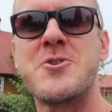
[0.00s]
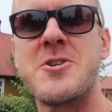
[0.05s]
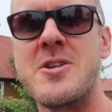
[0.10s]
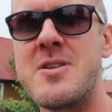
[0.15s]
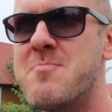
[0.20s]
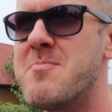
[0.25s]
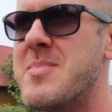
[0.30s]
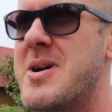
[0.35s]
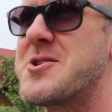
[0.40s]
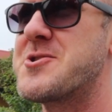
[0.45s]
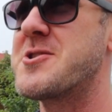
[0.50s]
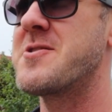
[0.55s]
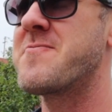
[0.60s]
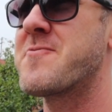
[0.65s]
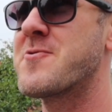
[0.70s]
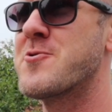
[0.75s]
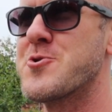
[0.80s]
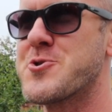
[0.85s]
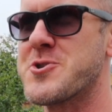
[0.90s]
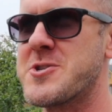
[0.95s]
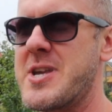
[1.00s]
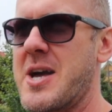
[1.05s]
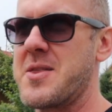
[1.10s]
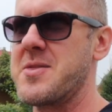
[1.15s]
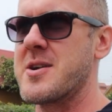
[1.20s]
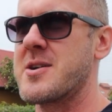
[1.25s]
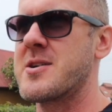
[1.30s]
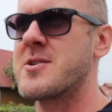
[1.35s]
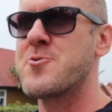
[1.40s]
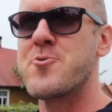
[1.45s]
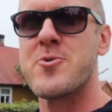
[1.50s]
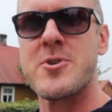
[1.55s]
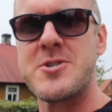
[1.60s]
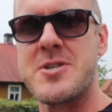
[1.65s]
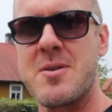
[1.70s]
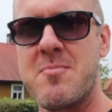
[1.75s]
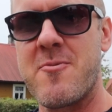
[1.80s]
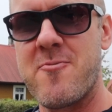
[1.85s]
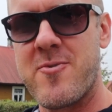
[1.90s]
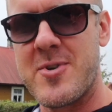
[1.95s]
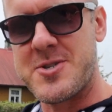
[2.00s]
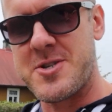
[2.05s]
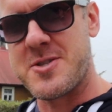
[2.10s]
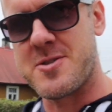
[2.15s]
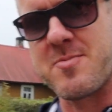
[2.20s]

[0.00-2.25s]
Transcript: czyli meczet w Kruszynianach, który idziemy właśnie